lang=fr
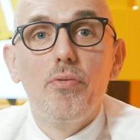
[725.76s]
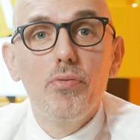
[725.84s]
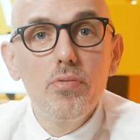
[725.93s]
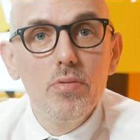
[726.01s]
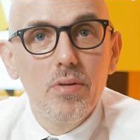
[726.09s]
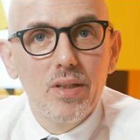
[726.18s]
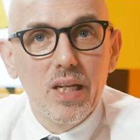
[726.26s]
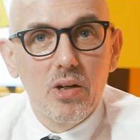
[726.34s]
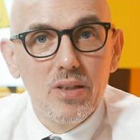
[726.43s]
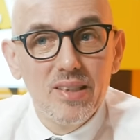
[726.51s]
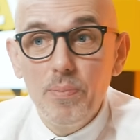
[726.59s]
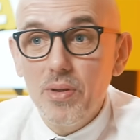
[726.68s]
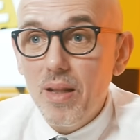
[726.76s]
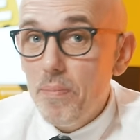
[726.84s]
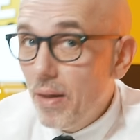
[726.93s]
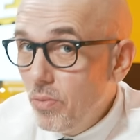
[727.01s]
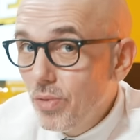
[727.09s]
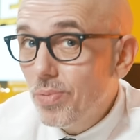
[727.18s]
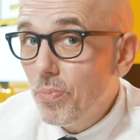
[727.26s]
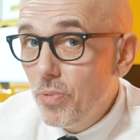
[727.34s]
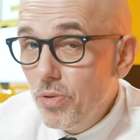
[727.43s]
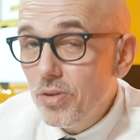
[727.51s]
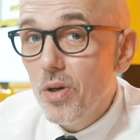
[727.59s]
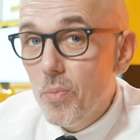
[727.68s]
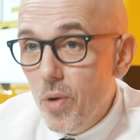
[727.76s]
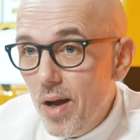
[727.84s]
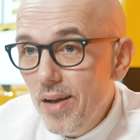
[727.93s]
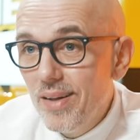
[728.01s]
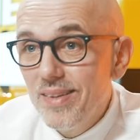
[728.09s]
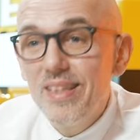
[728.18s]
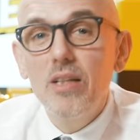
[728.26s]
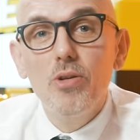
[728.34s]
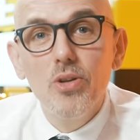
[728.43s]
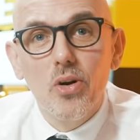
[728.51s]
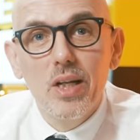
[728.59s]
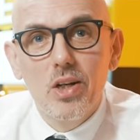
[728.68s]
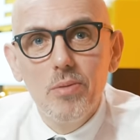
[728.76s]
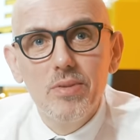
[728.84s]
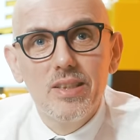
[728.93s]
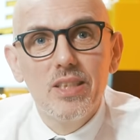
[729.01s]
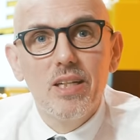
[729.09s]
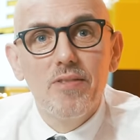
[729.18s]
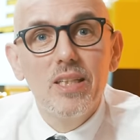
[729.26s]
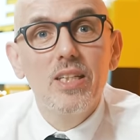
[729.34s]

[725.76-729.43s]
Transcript: Vous, qui connaissez peut-être Bad News plus que moi, dites-le dans les coms si j'avais